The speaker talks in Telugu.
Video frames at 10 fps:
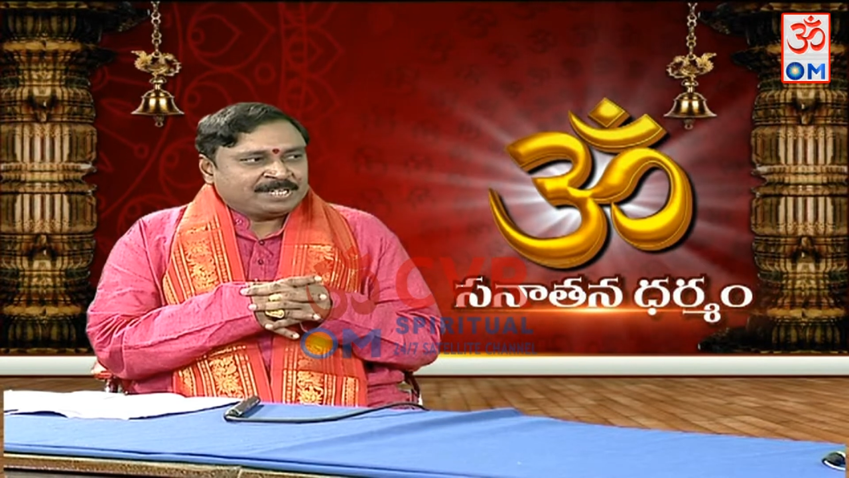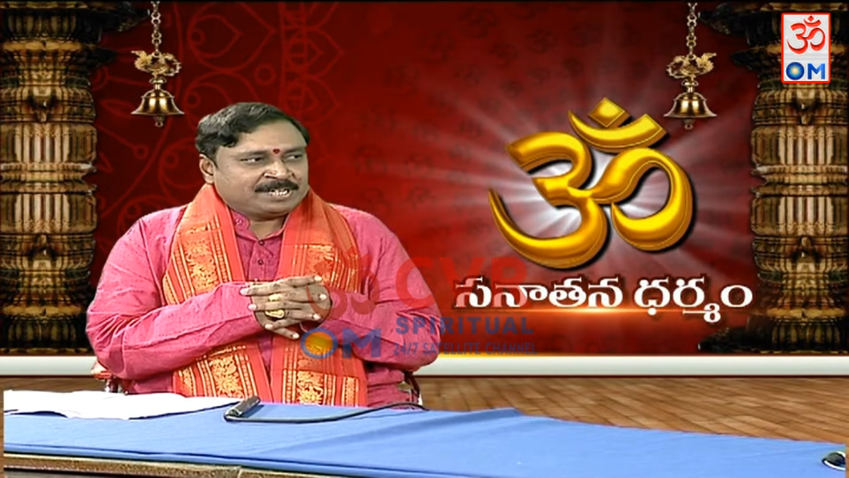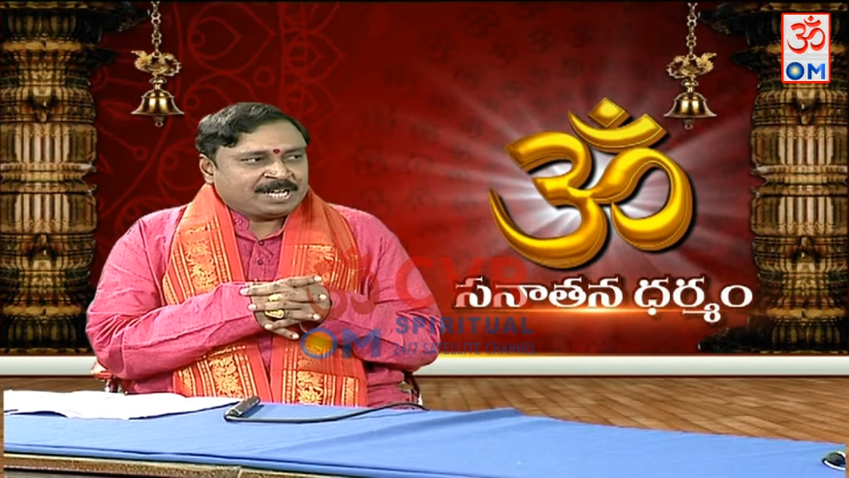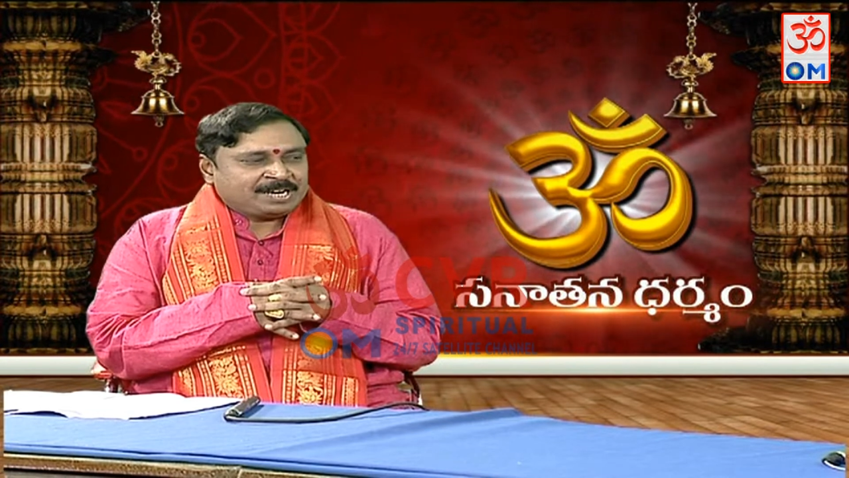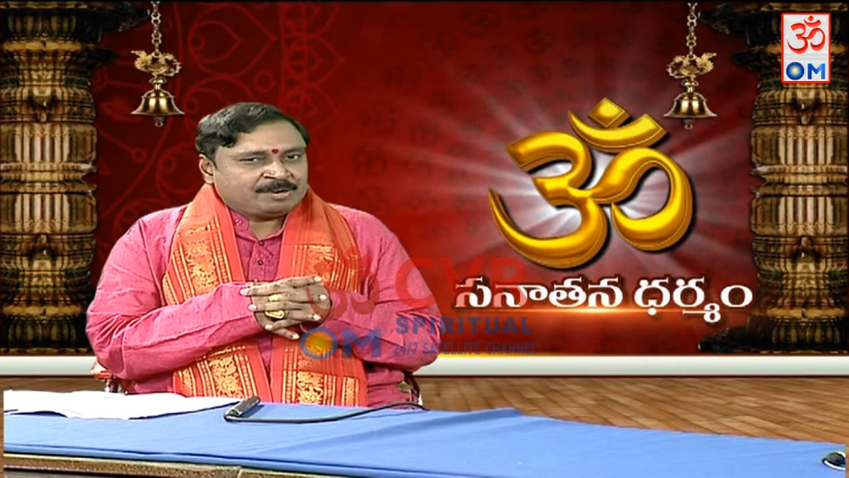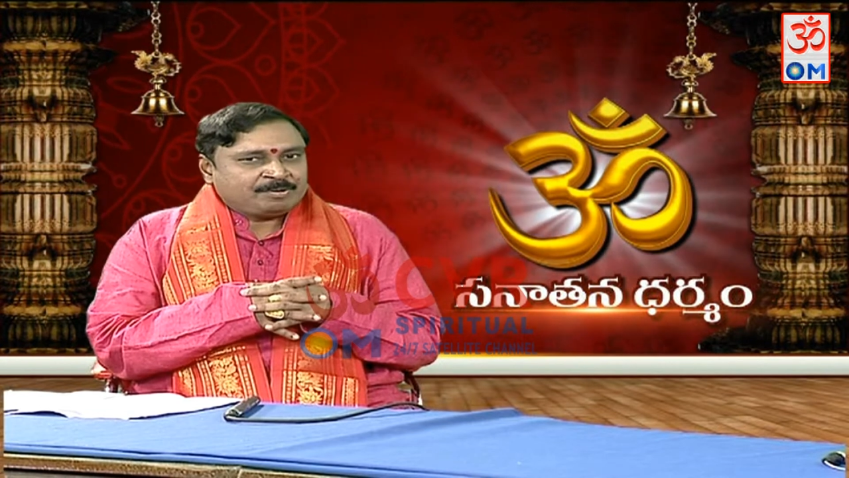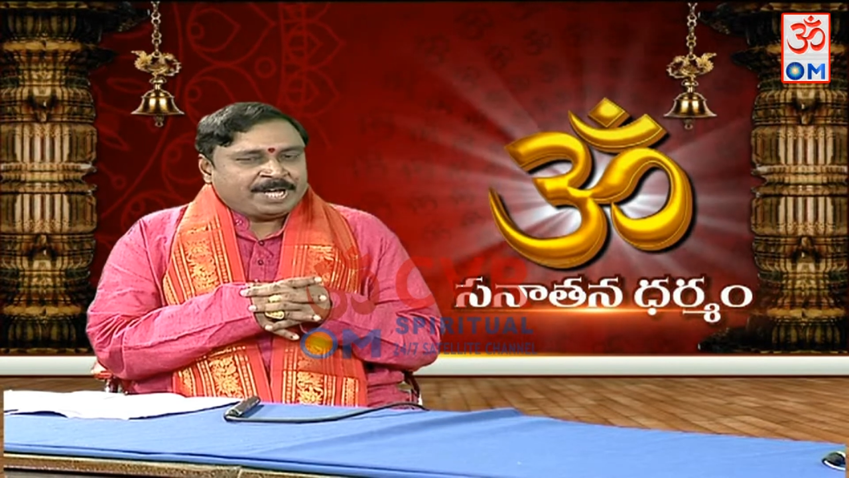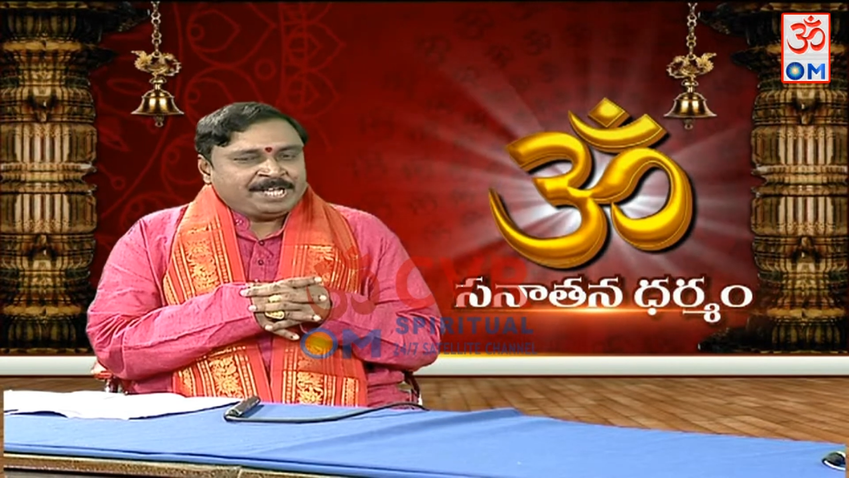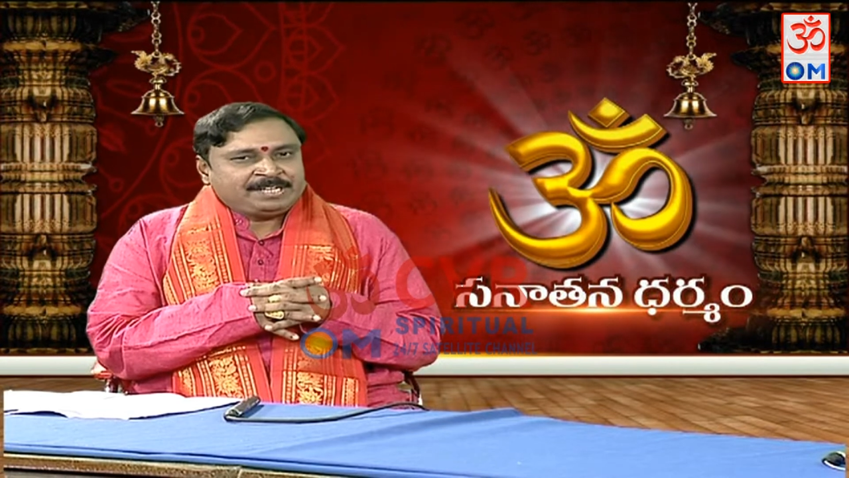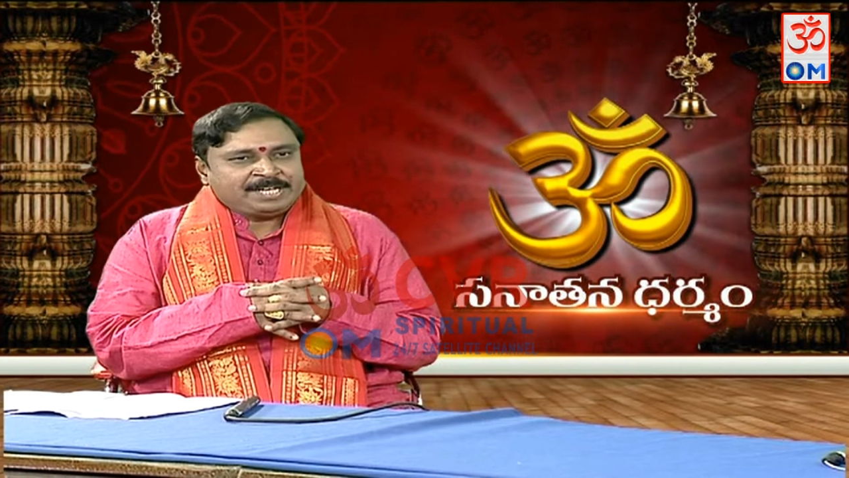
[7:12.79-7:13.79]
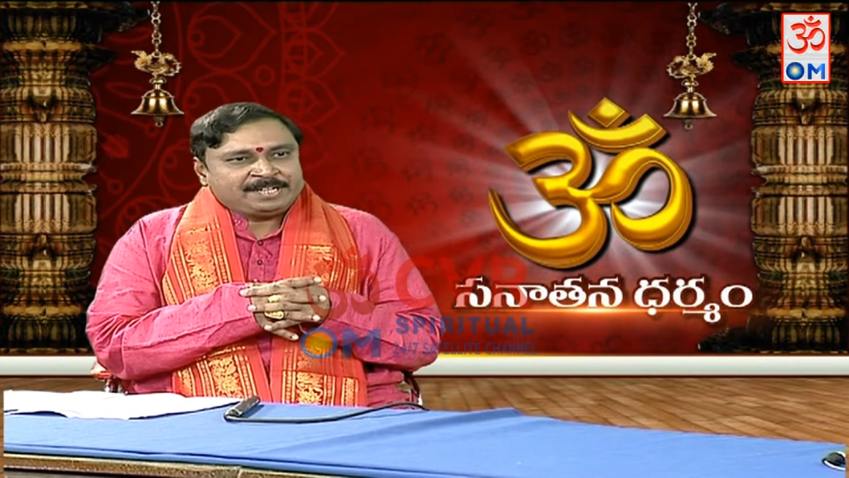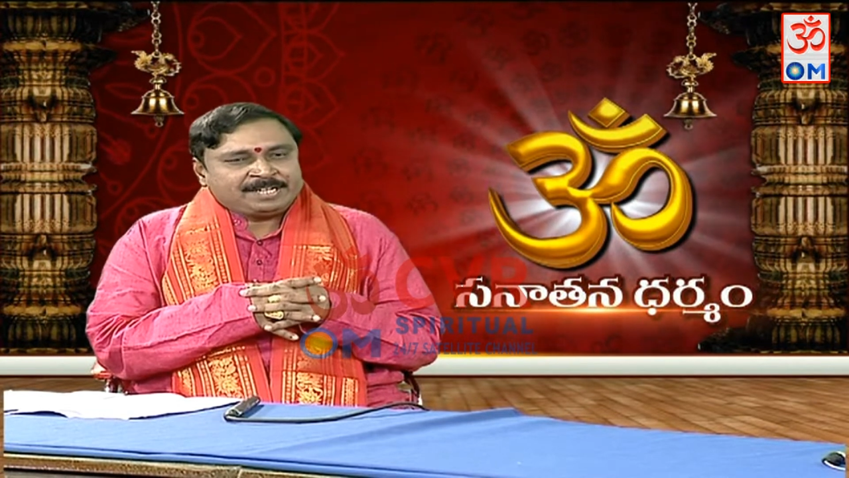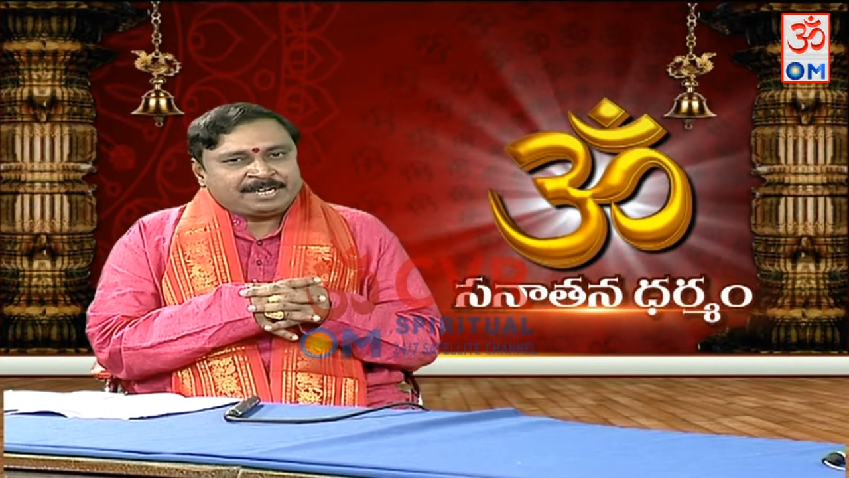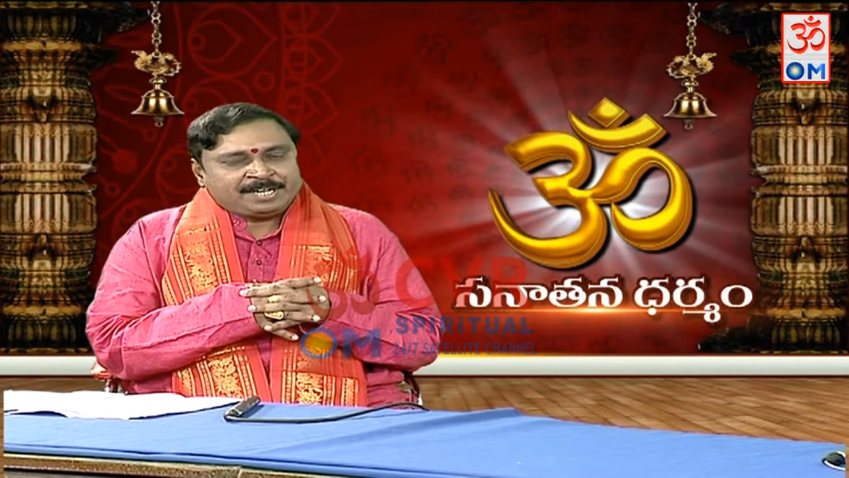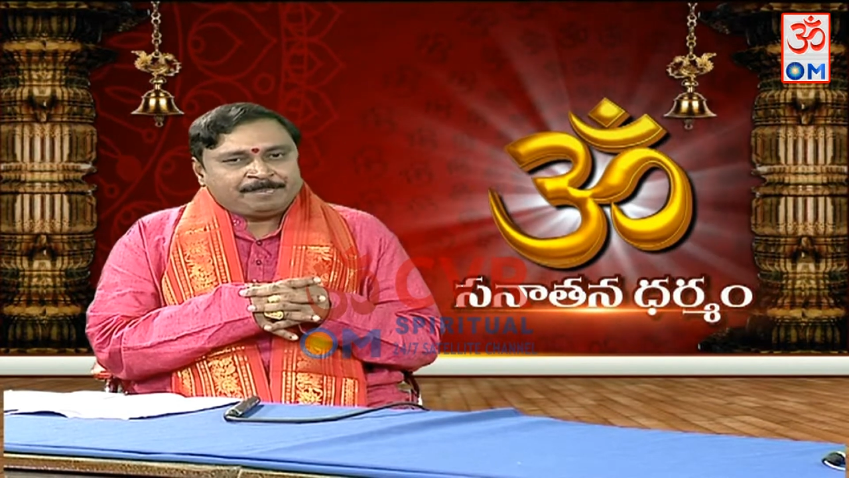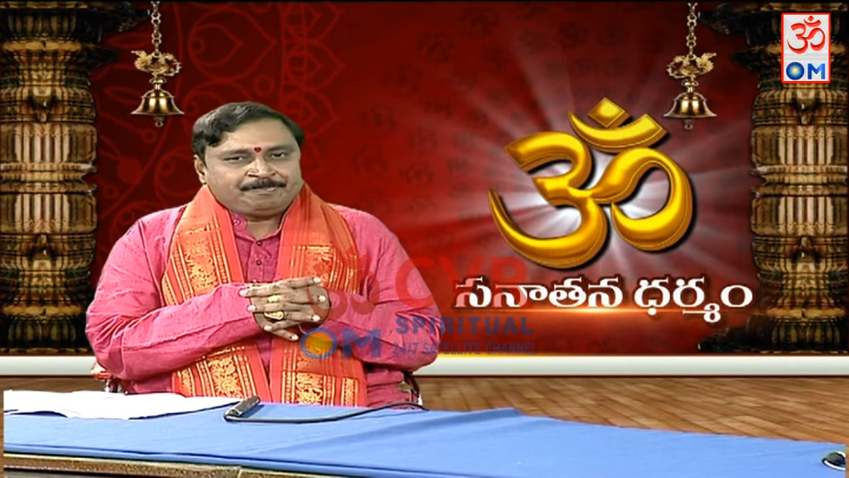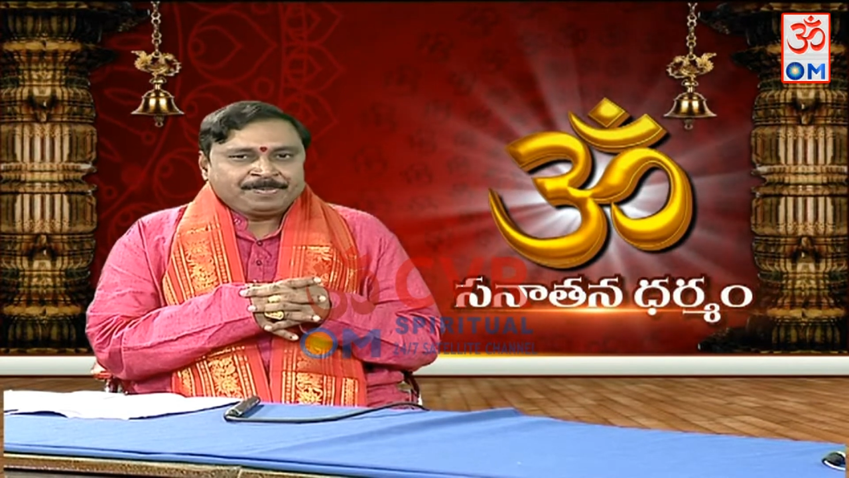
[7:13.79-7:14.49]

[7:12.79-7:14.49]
పాతకాలంలో అయితే ఏంటంటే